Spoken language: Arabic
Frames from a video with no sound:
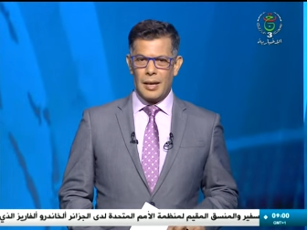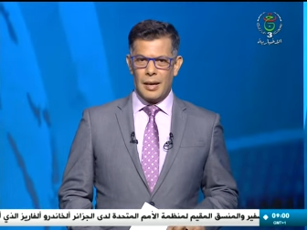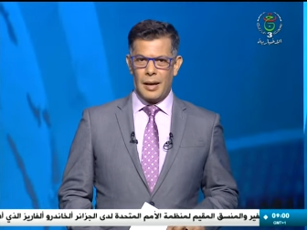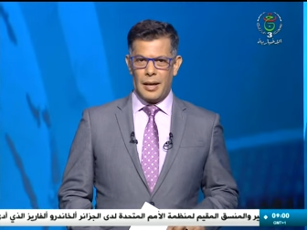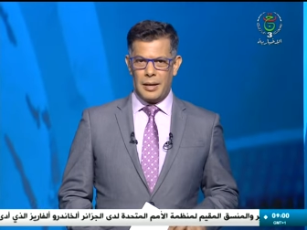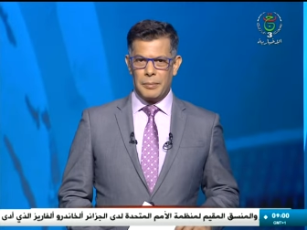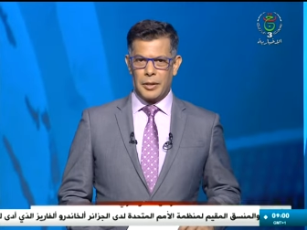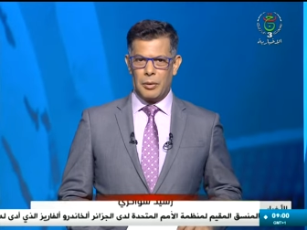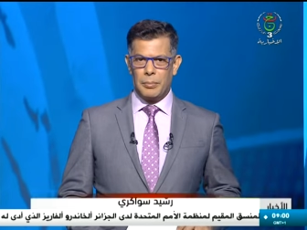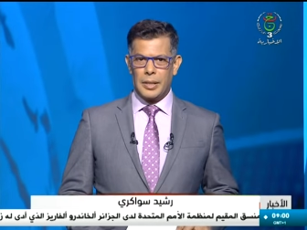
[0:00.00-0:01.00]
أهلا
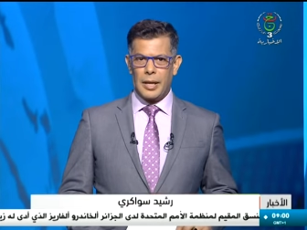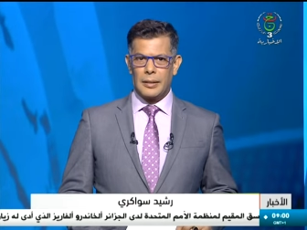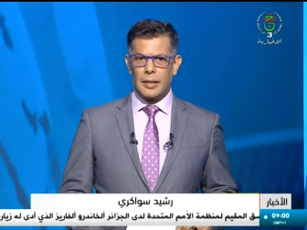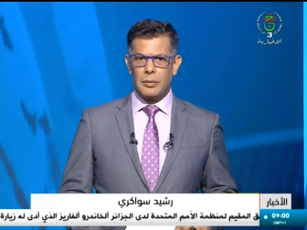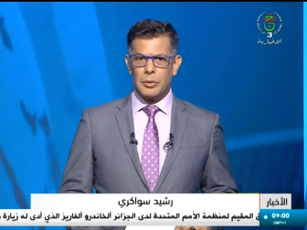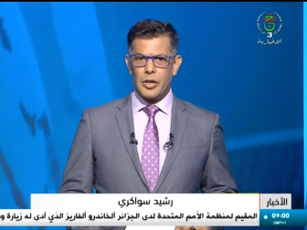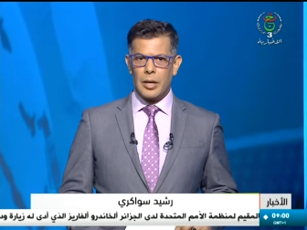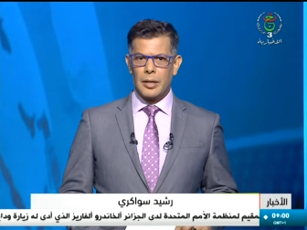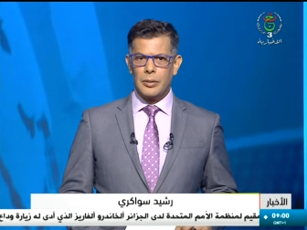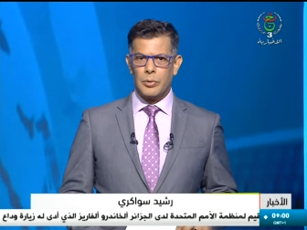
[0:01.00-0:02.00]
بكم بداية وجه
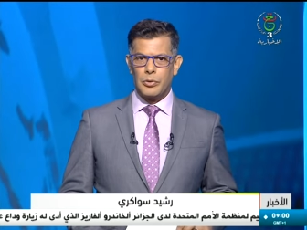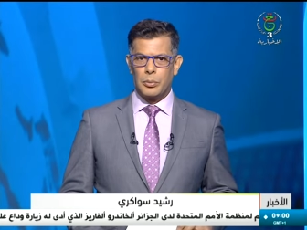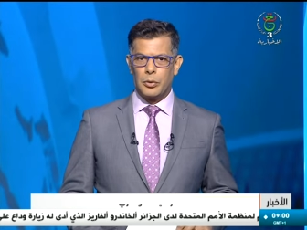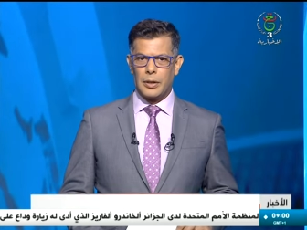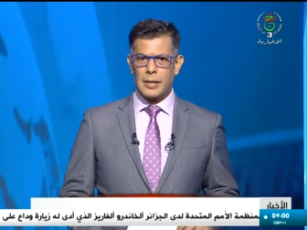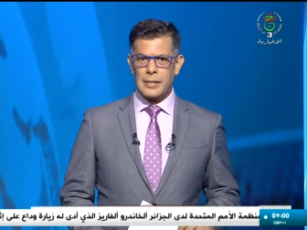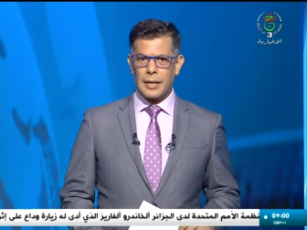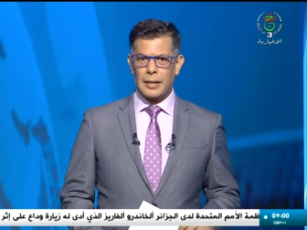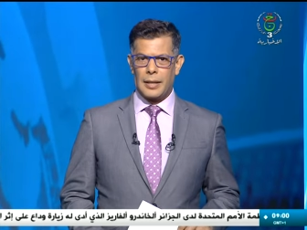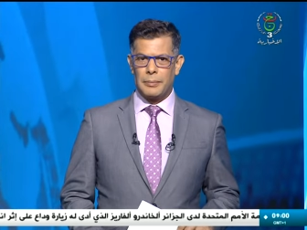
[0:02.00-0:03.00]
رئيس الجمهورية
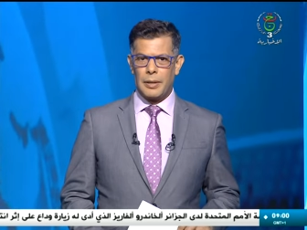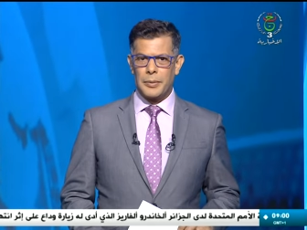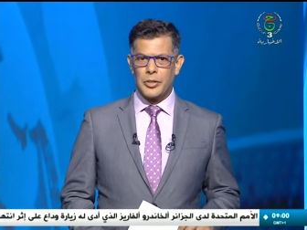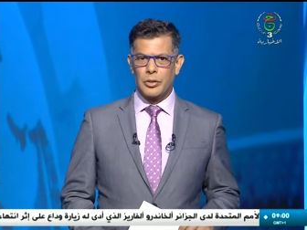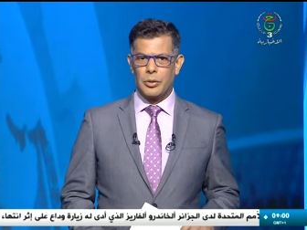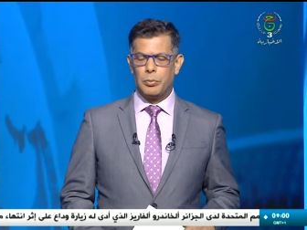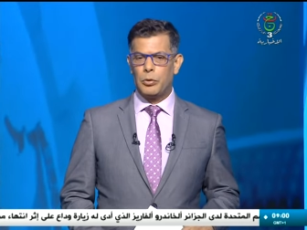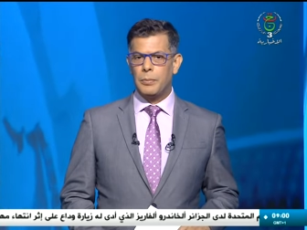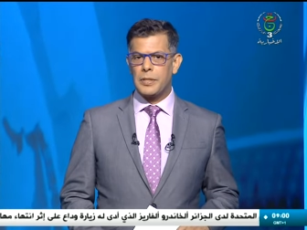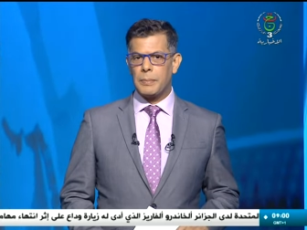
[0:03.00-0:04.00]
السيد عبد المجيد
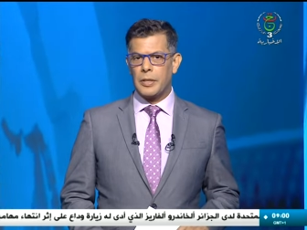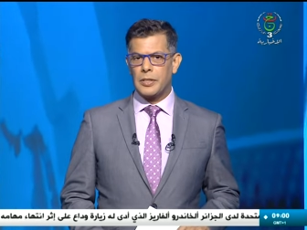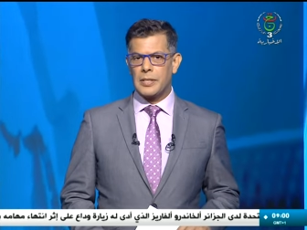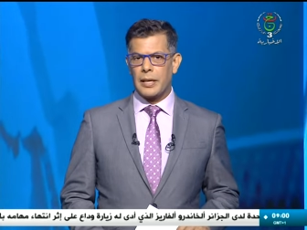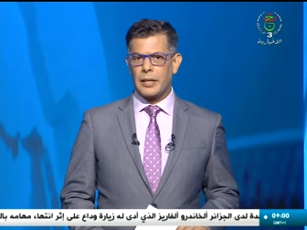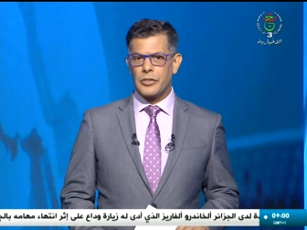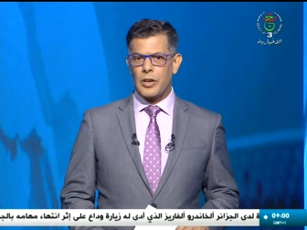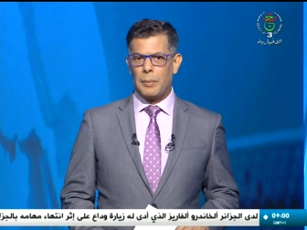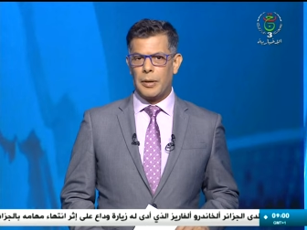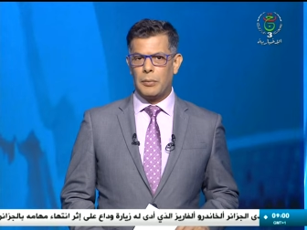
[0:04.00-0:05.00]
تبون باسم الجزائر
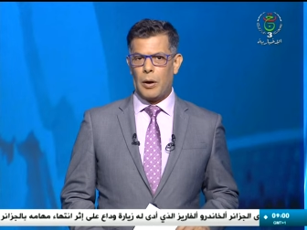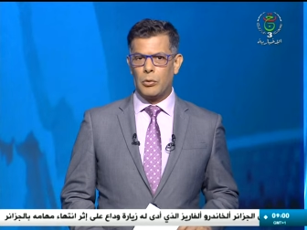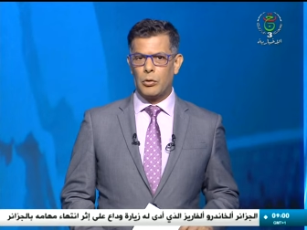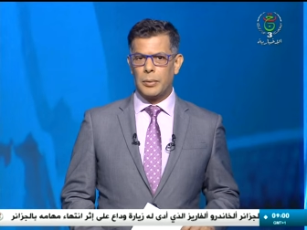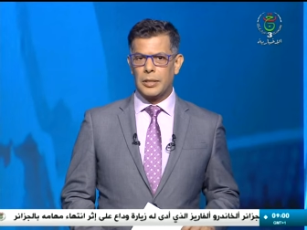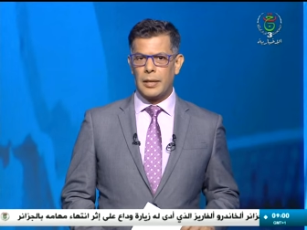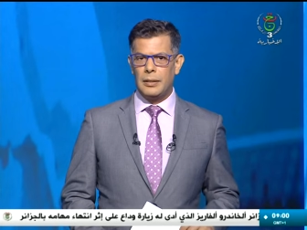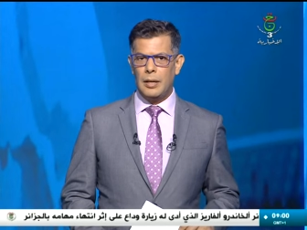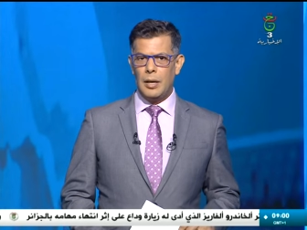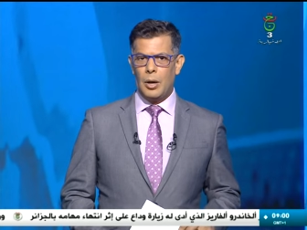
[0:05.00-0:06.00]
شعبا وحكومة
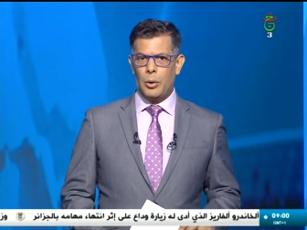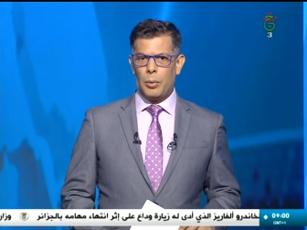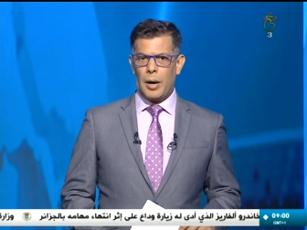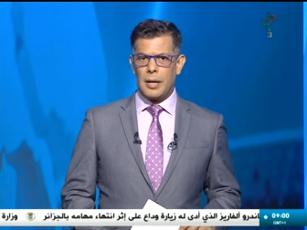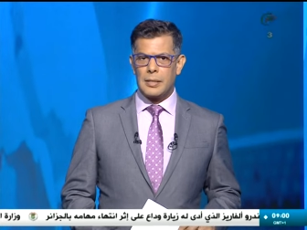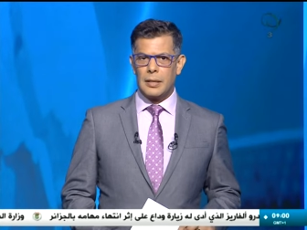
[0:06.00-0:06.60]
وأصالة